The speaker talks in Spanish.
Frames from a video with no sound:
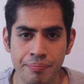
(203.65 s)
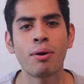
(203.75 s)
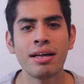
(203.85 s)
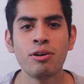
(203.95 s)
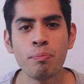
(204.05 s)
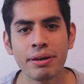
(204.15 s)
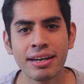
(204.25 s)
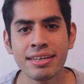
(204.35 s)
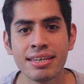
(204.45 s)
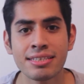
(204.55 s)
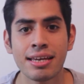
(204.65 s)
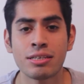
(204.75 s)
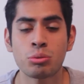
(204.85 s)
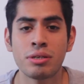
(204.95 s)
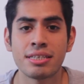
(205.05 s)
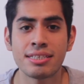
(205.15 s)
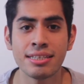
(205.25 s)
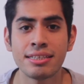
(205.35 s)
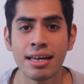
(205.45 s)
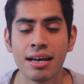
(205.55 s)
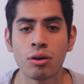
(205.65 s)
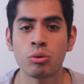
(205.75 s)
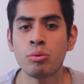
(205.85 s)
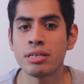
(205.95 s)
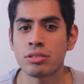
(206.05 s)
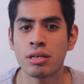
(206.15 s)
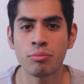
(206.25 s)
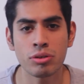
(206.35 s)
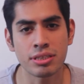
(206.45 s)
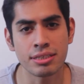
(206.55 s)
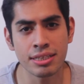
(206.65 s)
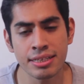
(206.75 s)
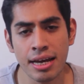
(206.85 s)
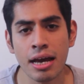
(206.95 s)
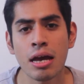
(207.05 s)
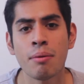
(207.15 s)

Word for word: Guadalupe Reyes es una cinta con una historia muy sencilla,